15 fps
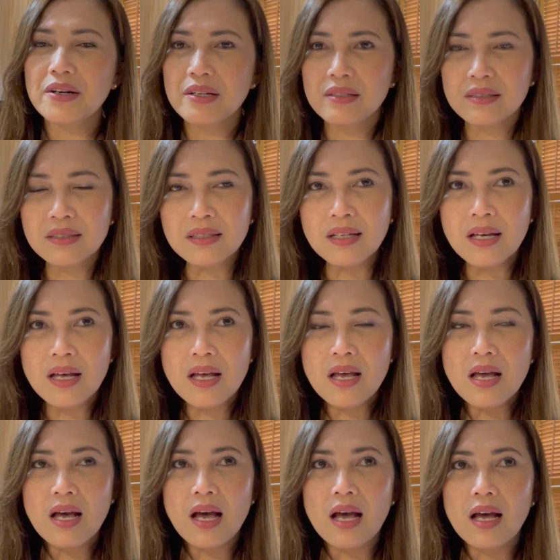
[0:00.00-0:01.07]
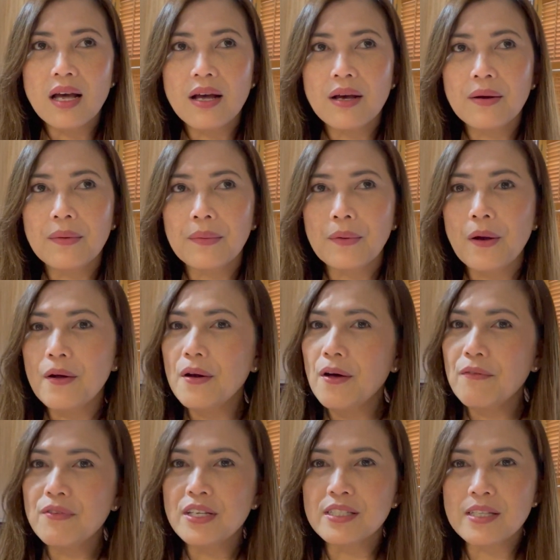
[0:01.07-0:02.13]
nướng à, có
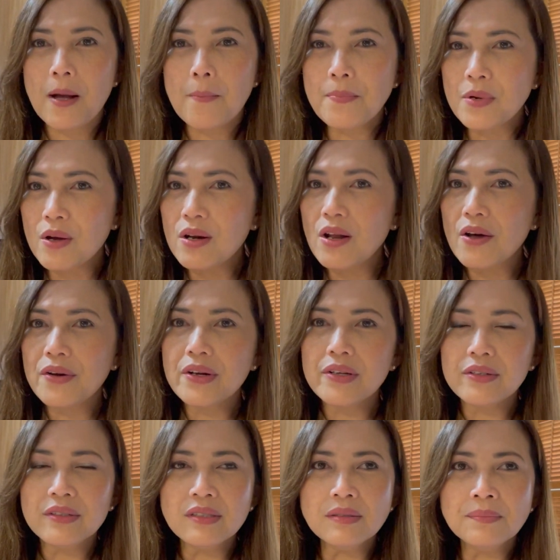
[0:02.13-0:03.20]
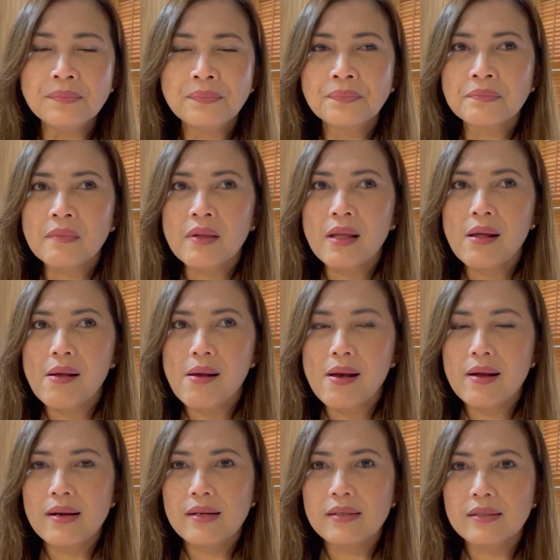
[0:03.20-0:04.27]
lò vi sóng có lò nướng
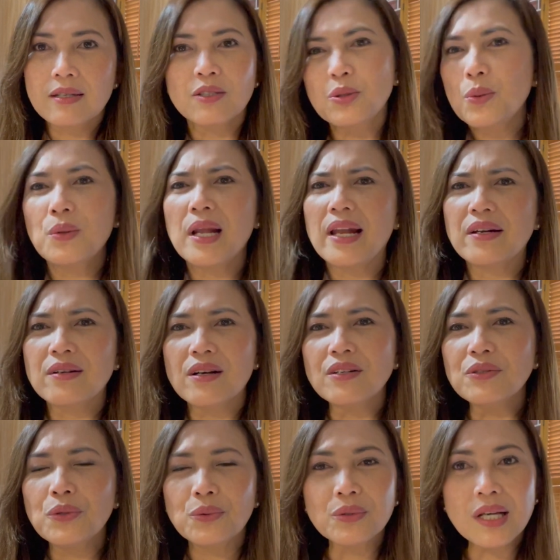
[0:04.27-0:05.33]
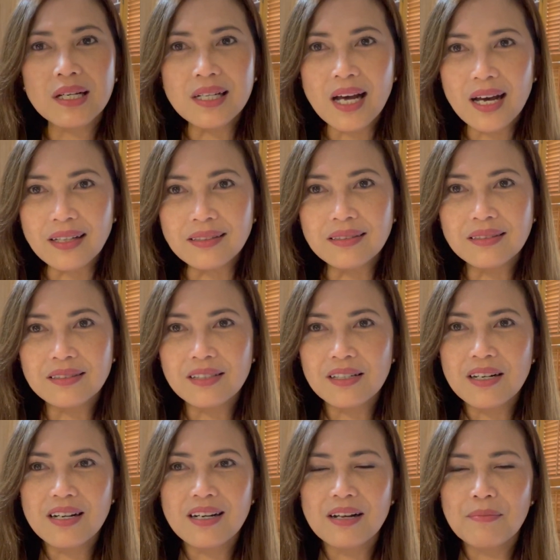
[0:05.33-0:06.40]
à, có tủ lạnh có đủ thứ hết cho
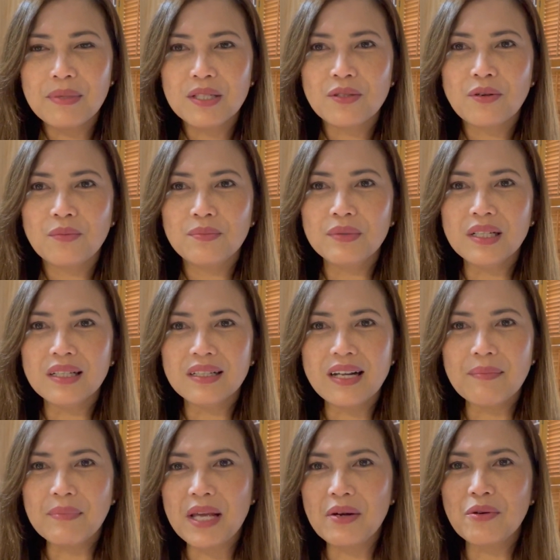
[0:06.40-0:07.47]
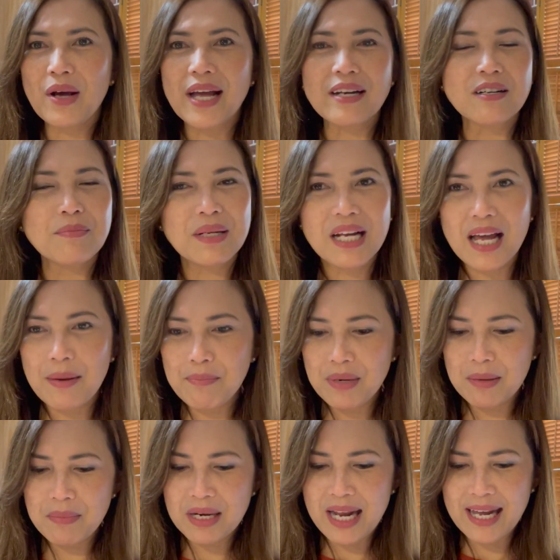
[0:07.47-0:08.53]
nên là mình cũng à, đem theo đồ ăn rồi mình hâm
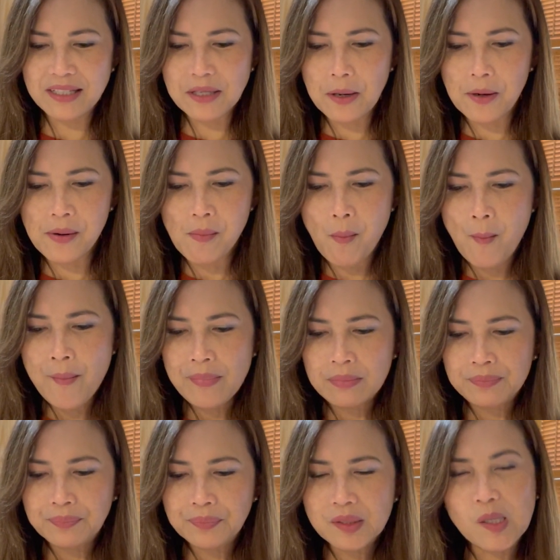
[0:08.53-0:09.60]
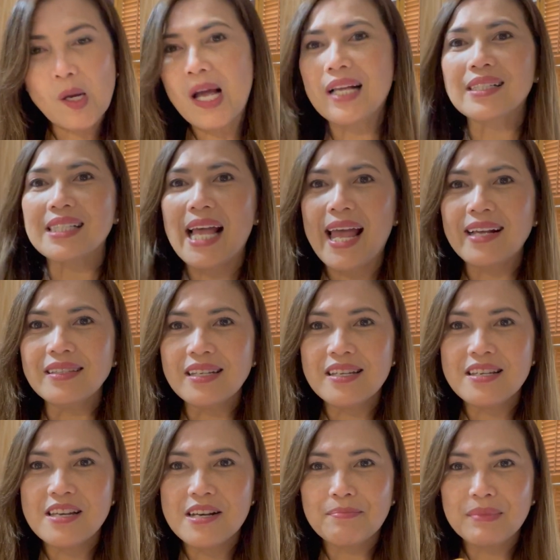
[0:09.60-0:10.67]
lại mình ăn thôi còn ăn sáng
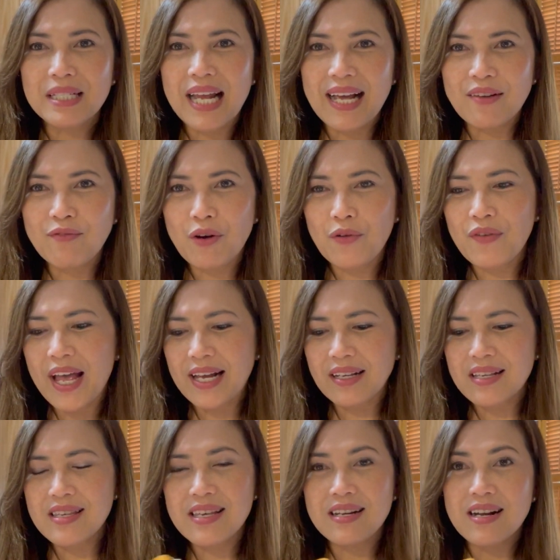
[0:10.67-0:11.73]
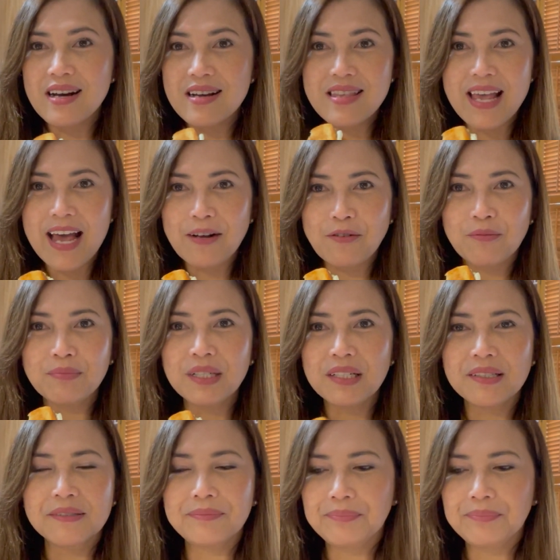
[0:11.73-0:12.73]
thì à, mình ăn vội vàng cái gì đó ở nhà cũng được